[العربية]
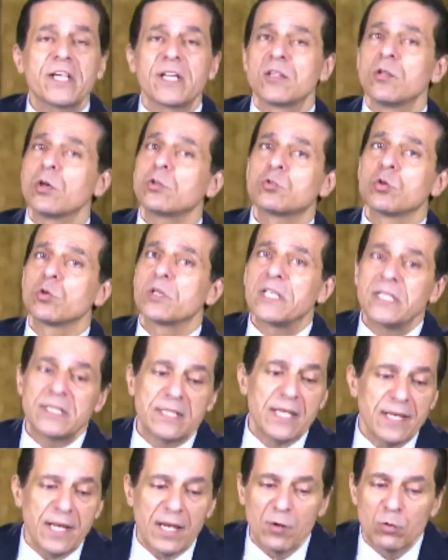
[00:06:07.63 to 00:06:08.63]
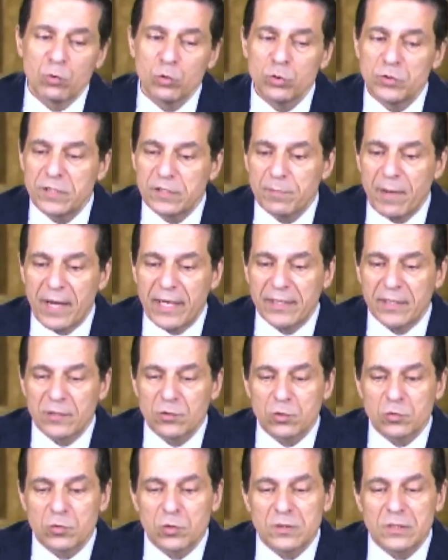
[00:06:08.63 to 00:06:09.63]
يا دكتور جدا على وجودك معانا
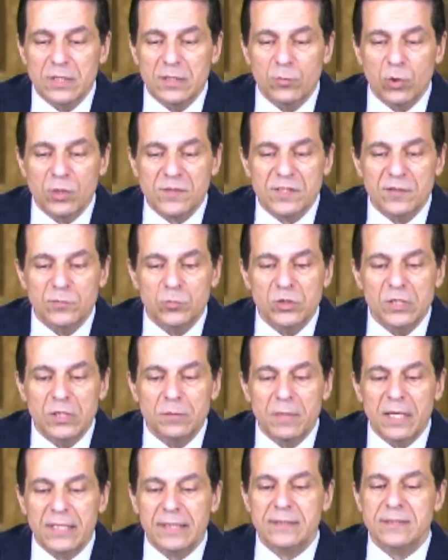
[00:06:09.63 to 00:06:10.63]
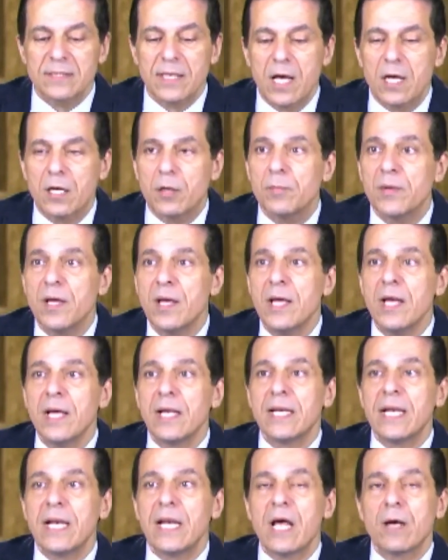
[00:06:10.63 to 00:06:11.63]
دكتور دينا محسن مدير مركز العرب
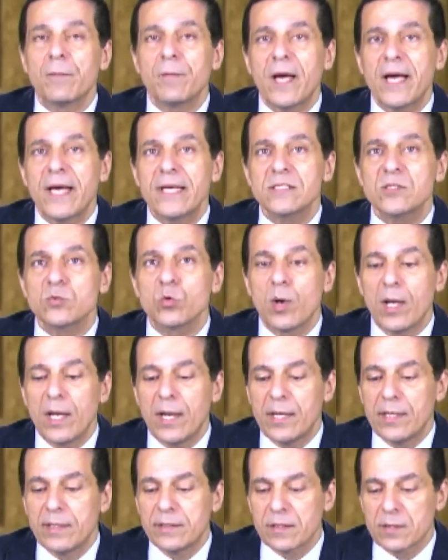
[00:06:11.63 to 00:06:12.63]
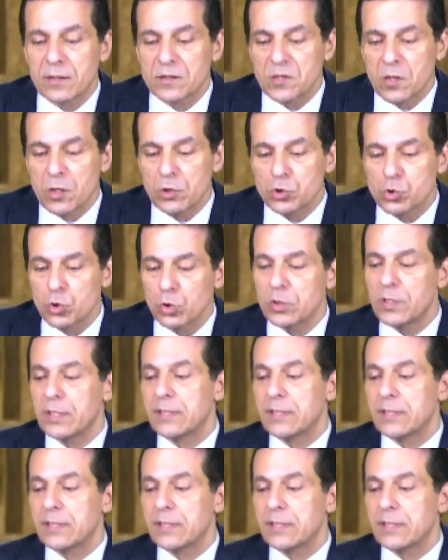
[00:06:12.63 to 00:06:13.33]
للابحاث والدراسات شكرا